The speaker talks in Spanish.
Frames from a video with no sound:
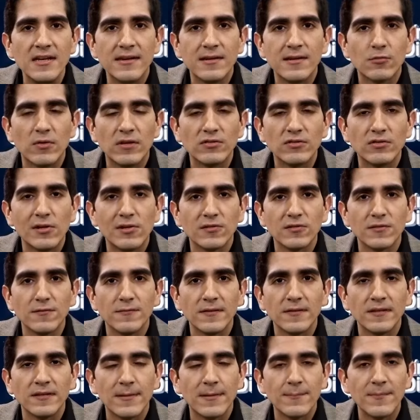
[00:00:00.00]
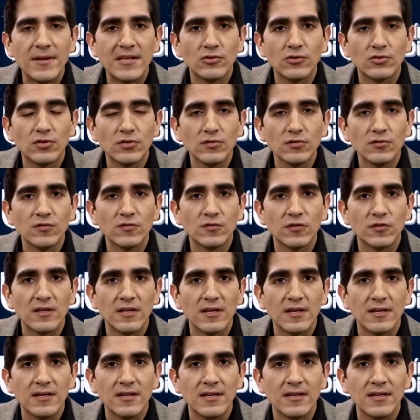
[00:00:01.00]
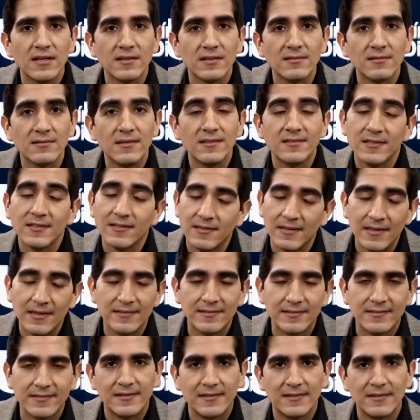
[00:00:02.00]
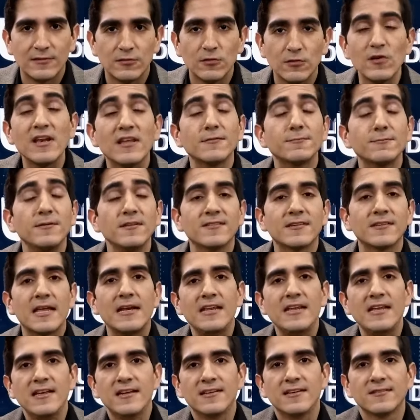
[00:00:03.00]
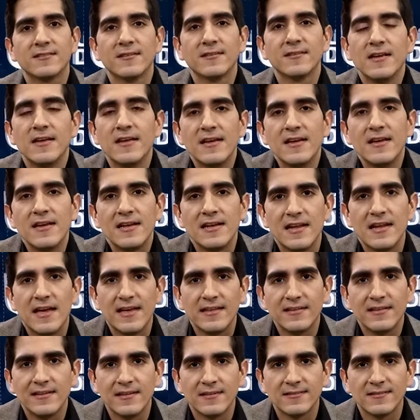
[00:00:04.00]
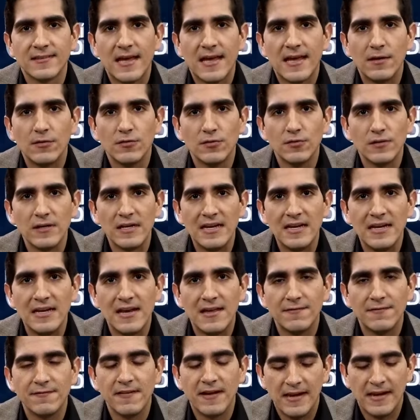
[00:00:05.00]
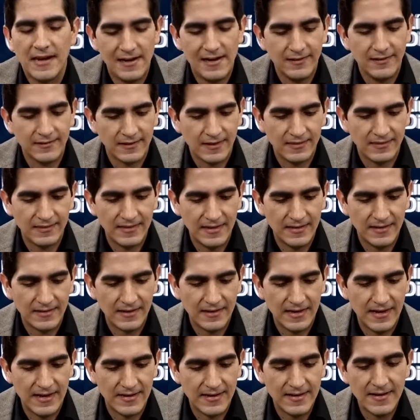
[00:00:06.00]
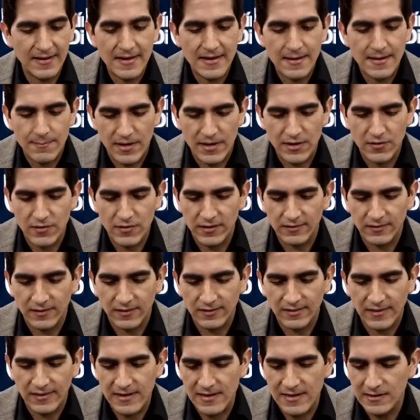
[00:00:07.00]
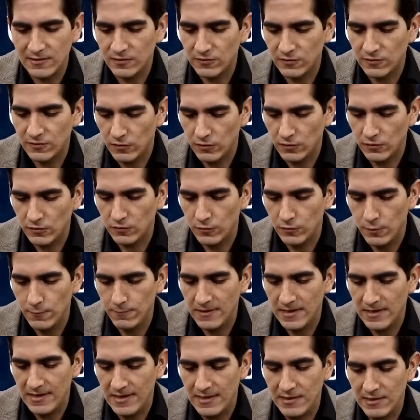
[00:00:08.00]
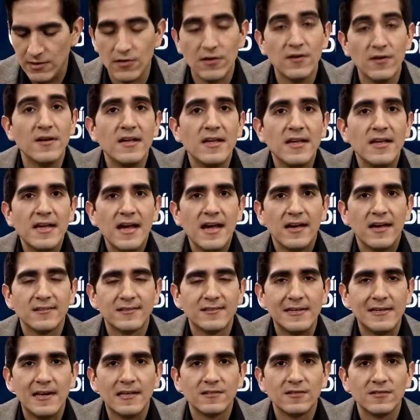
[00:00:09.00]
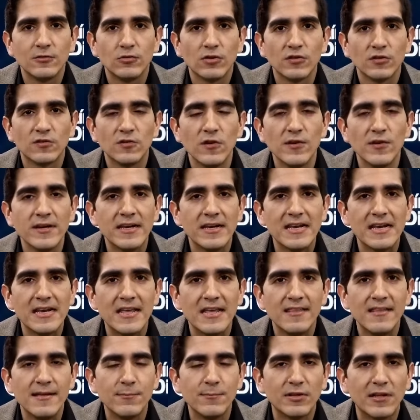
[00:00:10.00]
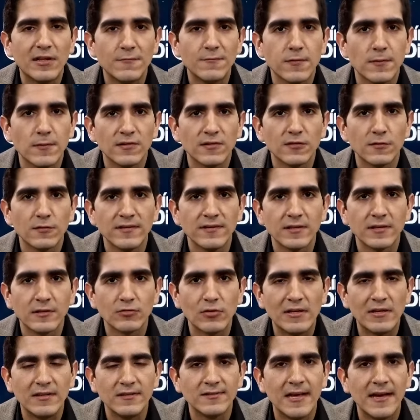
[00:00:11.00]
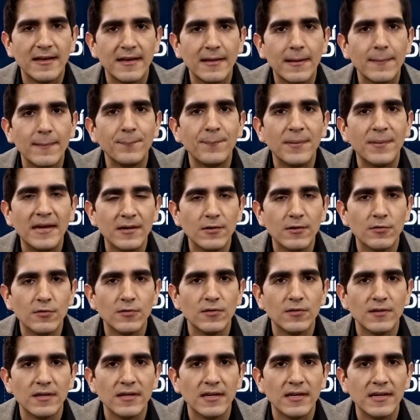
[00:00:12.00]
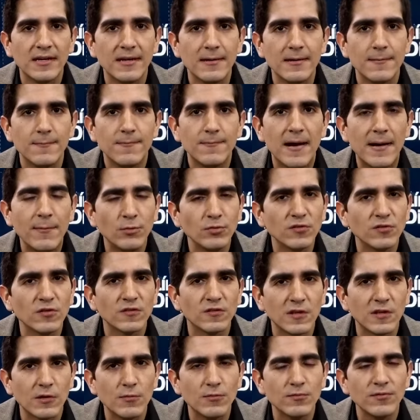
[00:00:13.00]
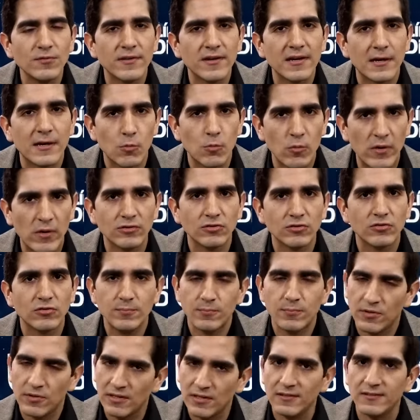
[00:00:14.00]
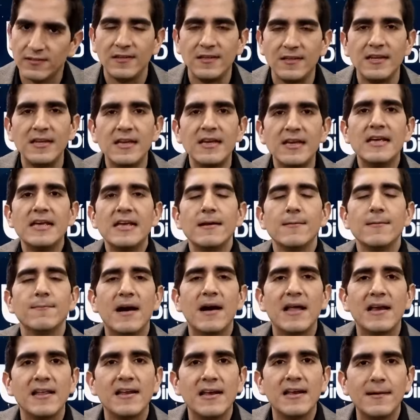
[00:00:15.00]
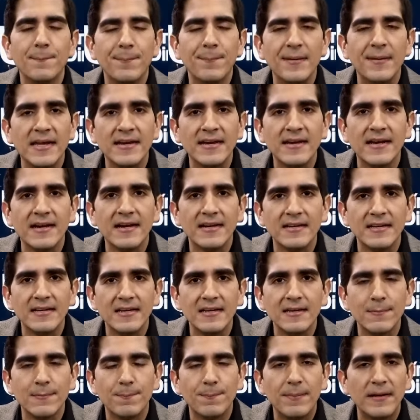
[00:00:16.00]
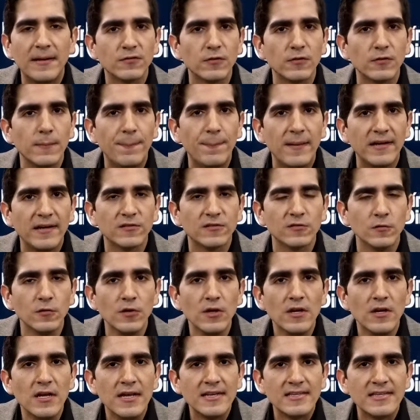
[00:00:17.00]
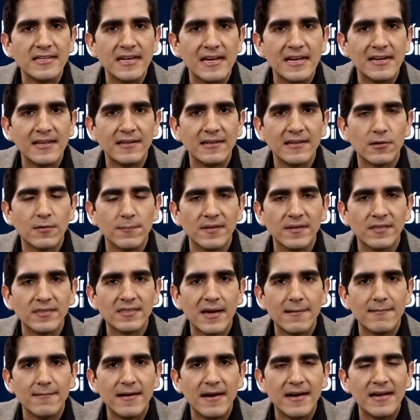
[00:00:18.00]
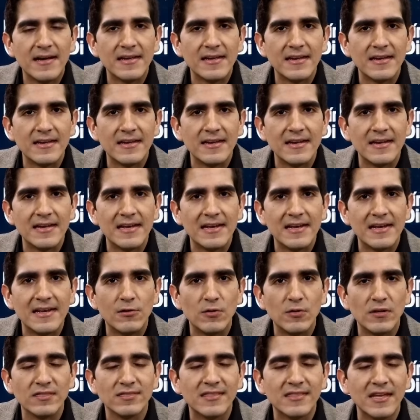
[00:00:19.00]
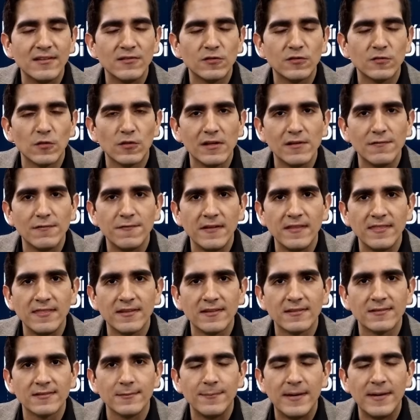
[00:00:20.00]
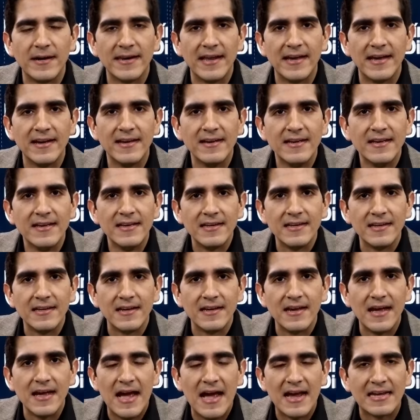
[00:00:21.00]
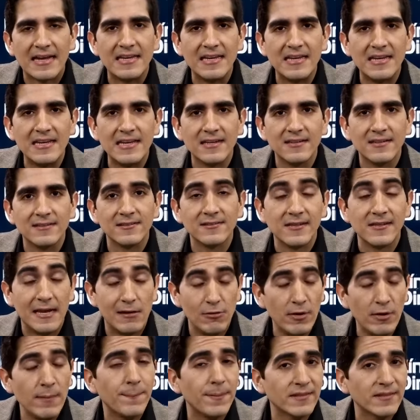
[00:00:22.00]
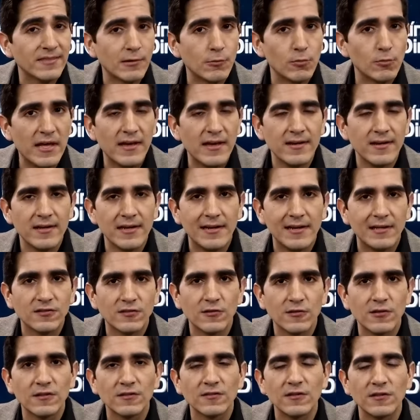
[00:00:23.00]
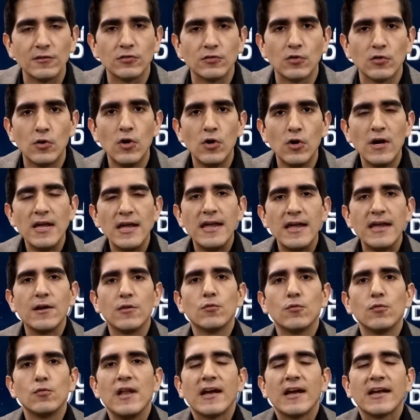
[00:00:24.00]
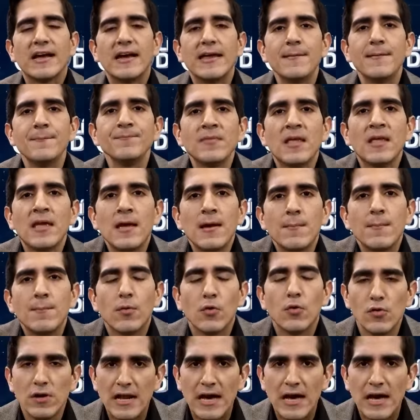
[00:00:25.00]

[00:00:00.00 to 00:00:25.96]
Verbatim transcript: en cuanto a los enfrentamientos, eh, dice, es, son las fiscalías, la del Estado y la federal, las que tienen que dar mayores detalles sobre ello así la situación. Le dimos la información más actualizada, pero eh, vamos a hacer un recuento porque sí vale la pena ir paso a paso. Ya le comentaba eh, lo intenso del fin de semana eh, aquí en Sinaloa, en particular en la zona centro, en Culiacán. Por un